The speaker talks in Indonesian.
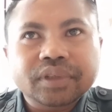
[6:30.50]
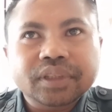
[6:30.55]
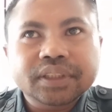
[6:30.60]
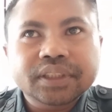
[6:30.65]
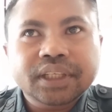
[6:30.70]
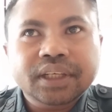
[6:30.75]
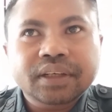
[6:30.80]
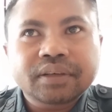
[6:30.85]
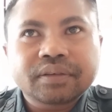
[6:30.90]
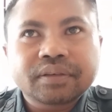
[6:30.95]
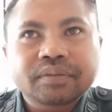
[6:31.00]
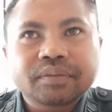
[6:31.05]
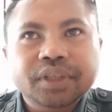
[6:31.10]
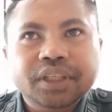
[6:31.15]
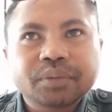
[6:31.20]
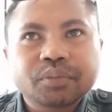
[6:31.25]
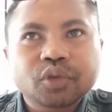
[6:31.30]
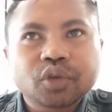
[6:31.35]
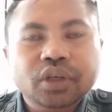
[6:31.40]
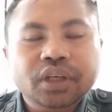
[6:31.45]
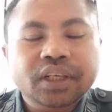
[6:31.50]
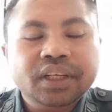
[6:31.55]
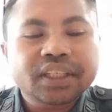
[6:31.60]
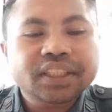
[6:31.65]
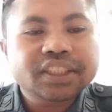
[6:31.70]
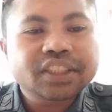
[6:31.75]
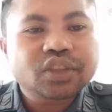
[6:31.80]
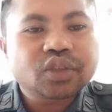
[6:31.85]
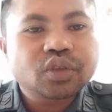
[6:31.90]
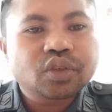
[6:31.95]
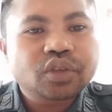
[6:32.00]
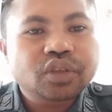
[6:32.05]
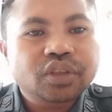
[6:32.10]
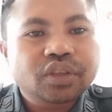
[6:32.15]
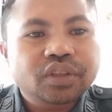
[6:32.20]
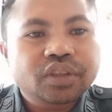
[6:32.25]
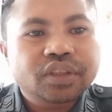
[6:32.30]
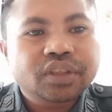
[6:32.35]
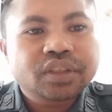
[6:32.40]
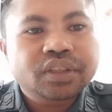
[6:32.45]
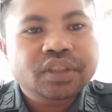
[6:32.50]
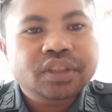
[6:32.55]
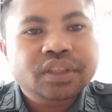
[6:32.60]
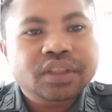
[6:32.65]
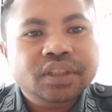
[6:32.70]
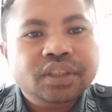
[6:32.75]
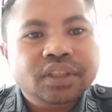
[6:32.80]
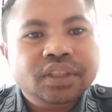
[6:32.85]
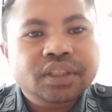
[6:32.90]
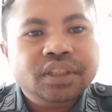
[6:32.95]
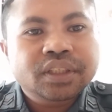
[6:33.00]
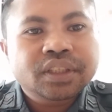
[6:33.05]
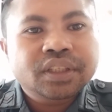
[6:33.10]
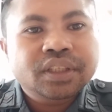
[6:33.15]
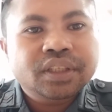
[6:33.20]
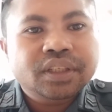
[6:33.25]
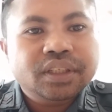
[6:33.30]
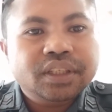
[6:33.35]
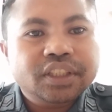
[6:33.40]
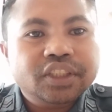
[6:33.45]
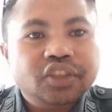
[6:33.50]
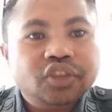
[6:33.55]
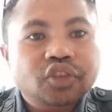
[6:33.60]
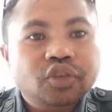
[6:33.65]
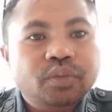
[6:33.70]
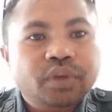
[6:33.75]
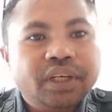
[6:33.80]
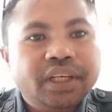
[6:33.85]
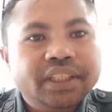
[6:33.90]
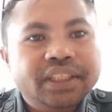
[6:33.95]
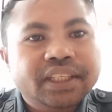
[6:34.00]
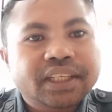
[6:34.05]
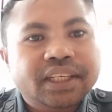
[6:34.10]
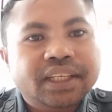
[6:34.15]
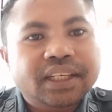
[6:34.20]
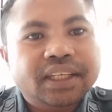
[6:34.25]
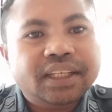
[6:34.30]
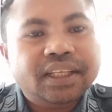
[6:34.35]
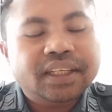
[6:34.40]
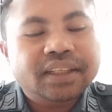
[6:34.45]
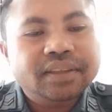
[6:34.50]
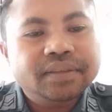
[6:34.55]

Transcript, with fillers: yang menimbulkan resiko resiko bahaya